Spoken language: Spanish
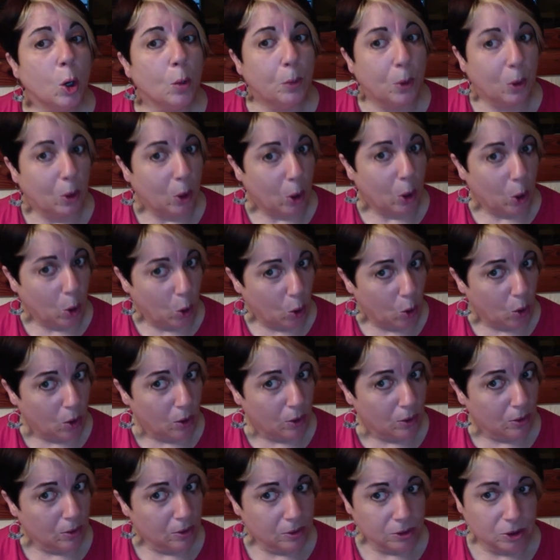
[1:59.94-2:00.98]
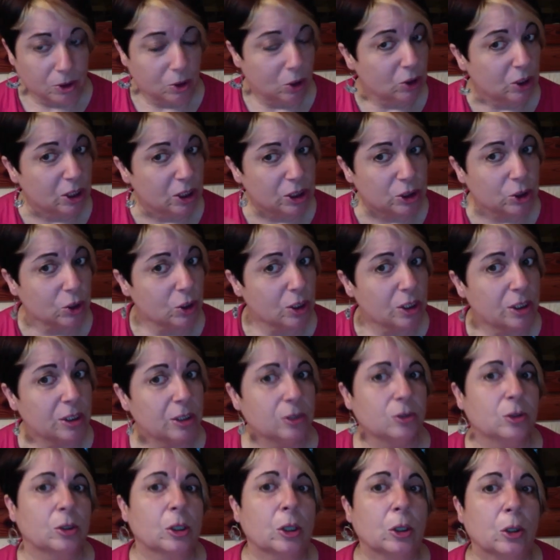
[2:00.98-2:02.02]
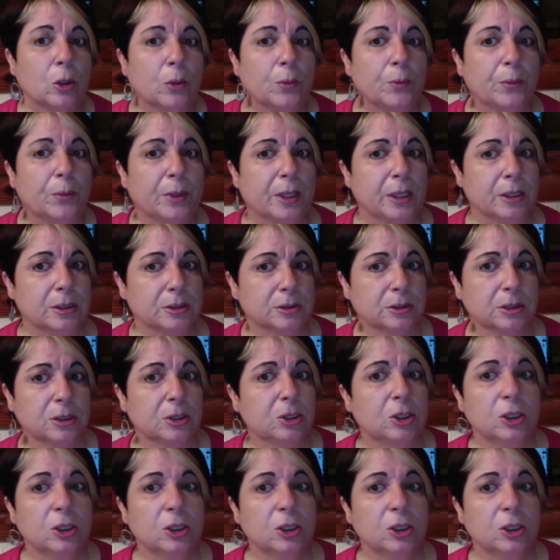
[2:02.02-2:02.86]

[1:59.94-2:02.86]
ojo, yo no te estoy diciendo que compres.